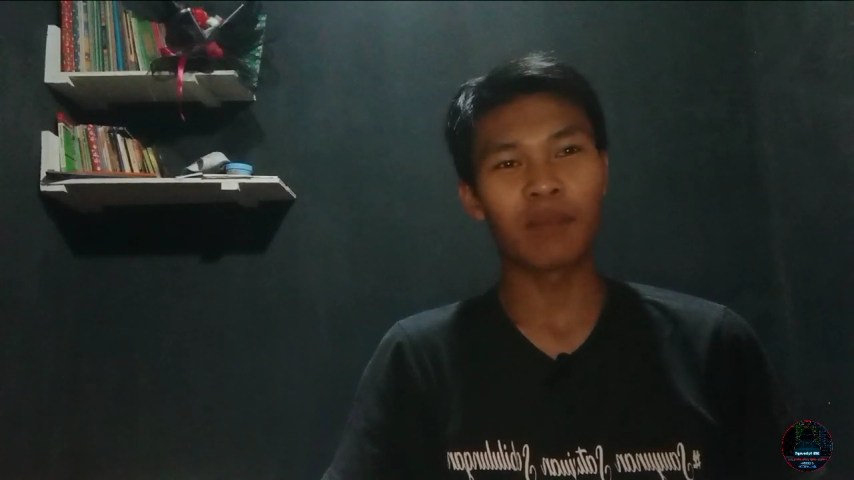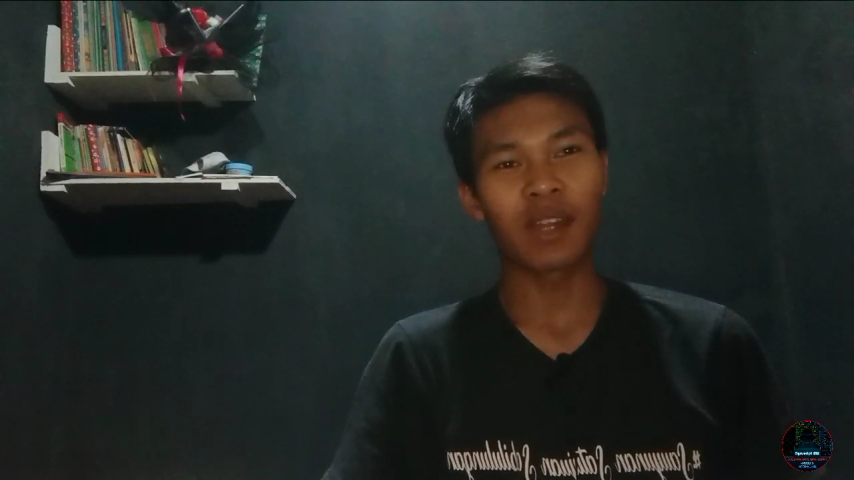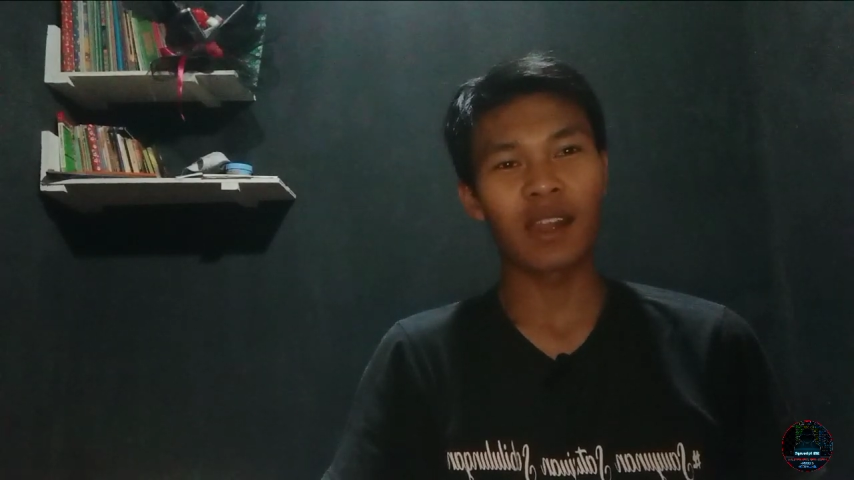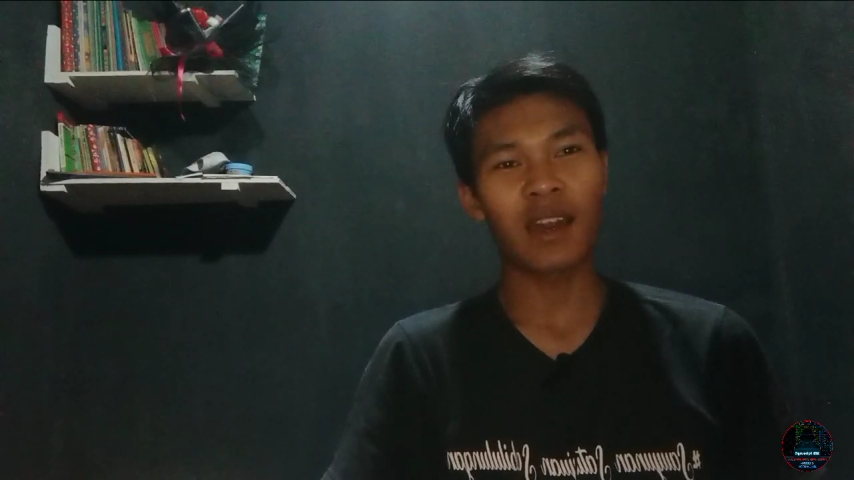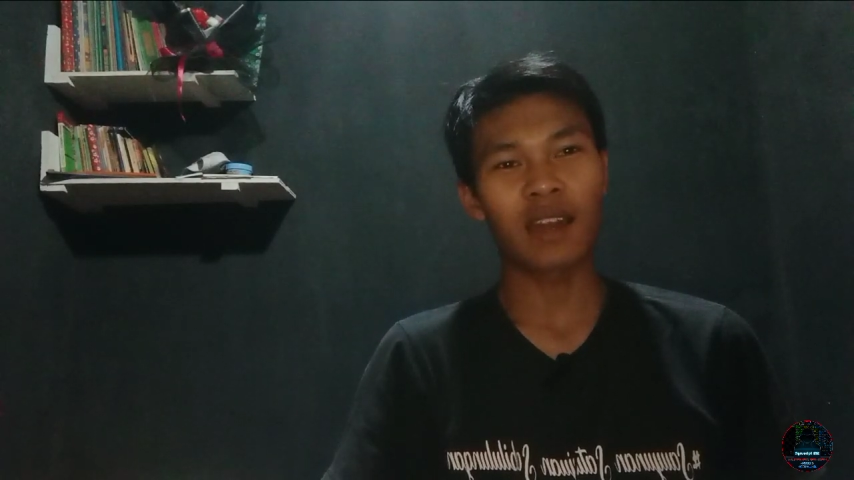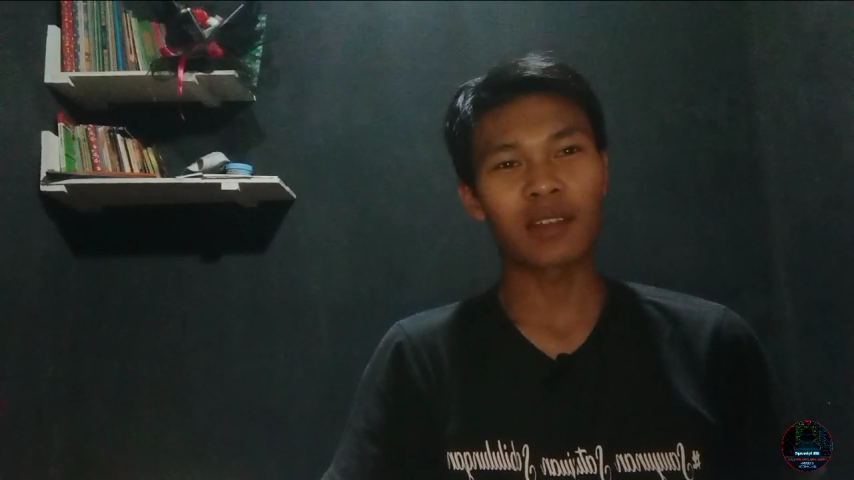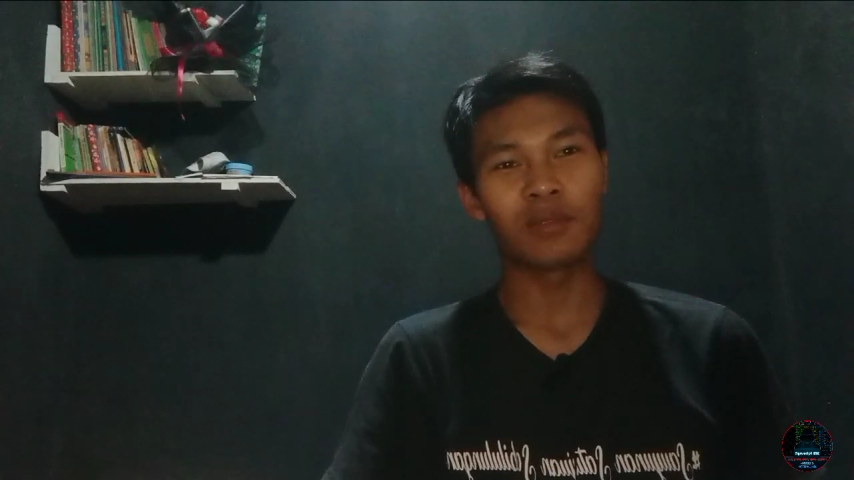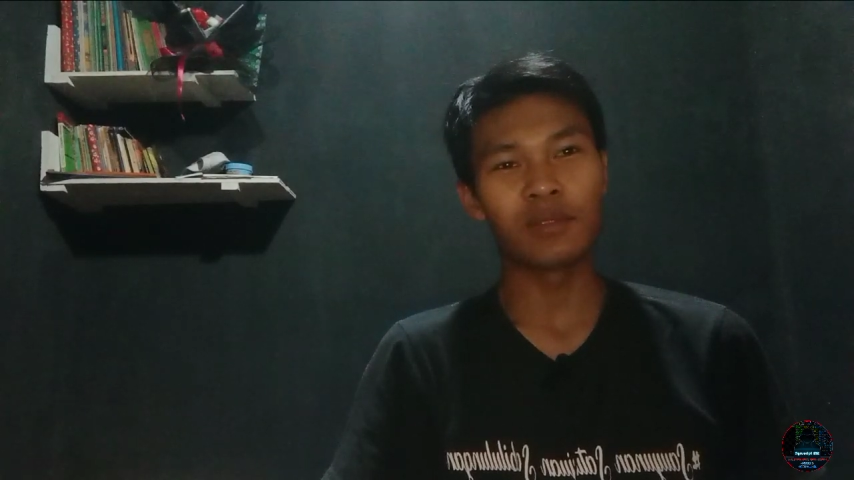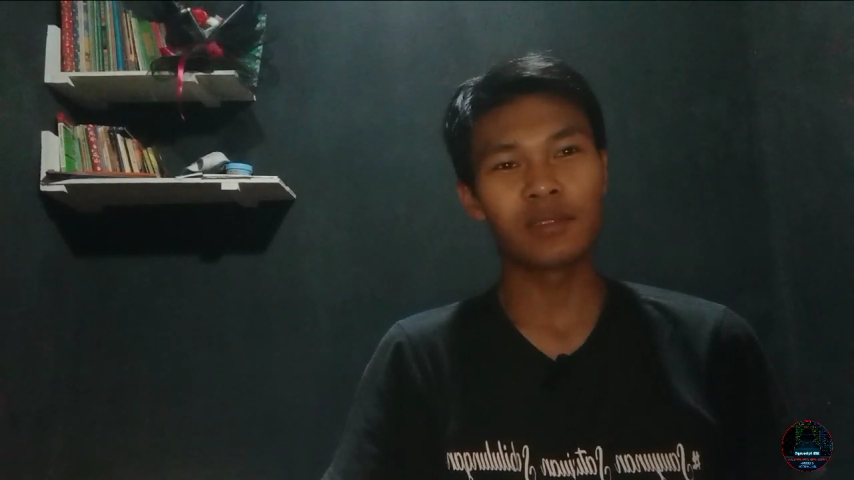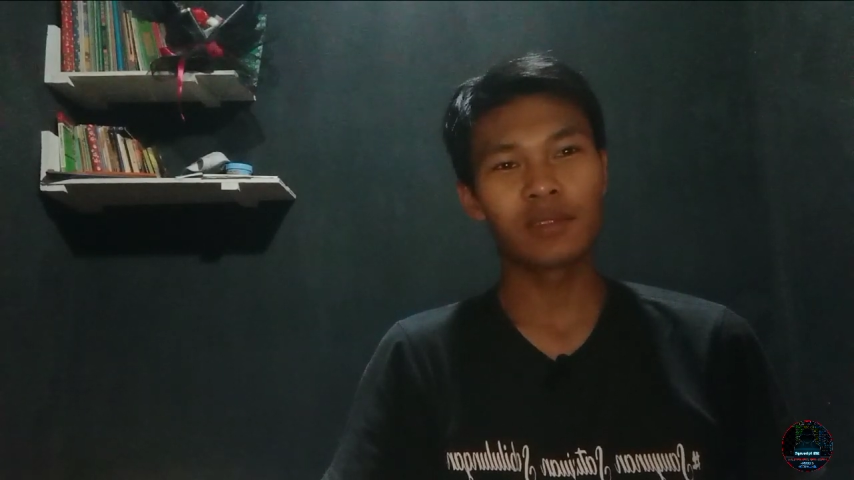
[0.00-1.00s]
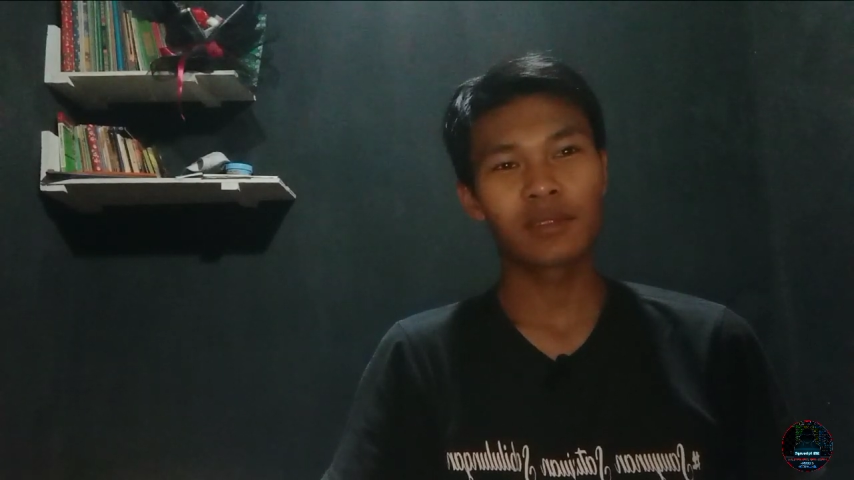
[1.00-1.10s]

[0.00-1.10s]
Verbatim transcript: berlaku.